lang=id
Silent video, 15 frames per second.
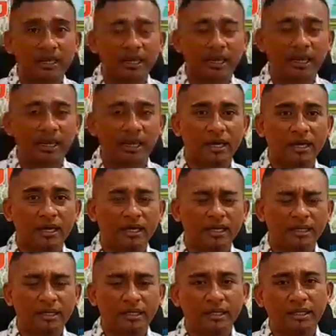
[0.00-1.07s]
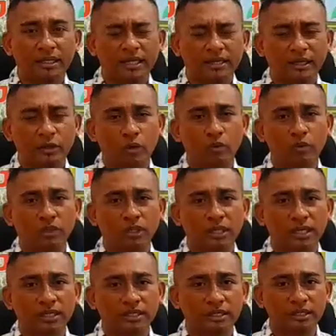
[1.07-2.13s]
Nah, Nanti
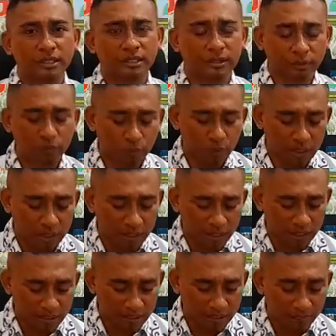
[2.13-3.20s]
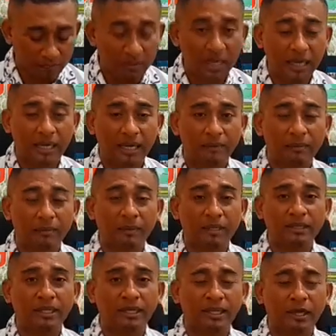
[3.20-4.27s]
komunikasi dua lembaga
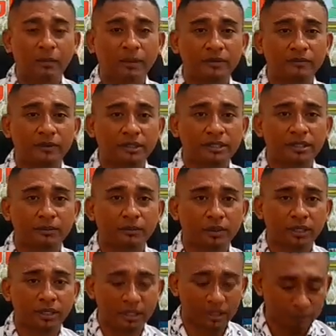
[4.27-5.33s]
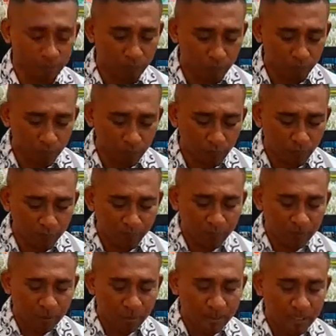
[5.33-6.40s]
pemerintahan di Kabupaten Flores Timur ini dulu
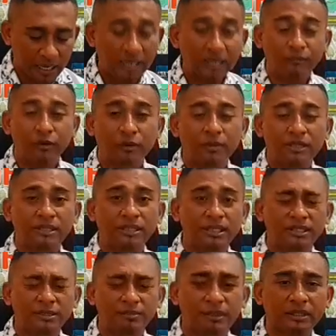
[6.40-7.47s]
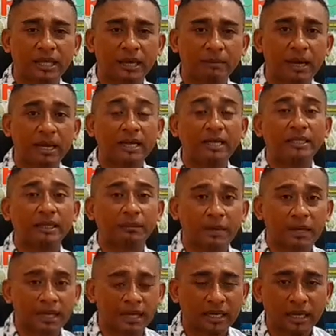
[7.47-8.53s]
dan informasinya seperti apa akan kita
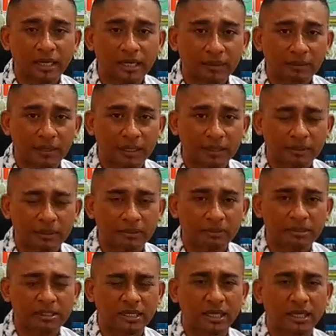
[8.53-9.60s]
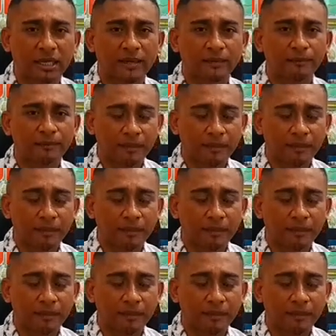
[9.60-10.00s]
bagikan lagi kepada teman-teman sekalian.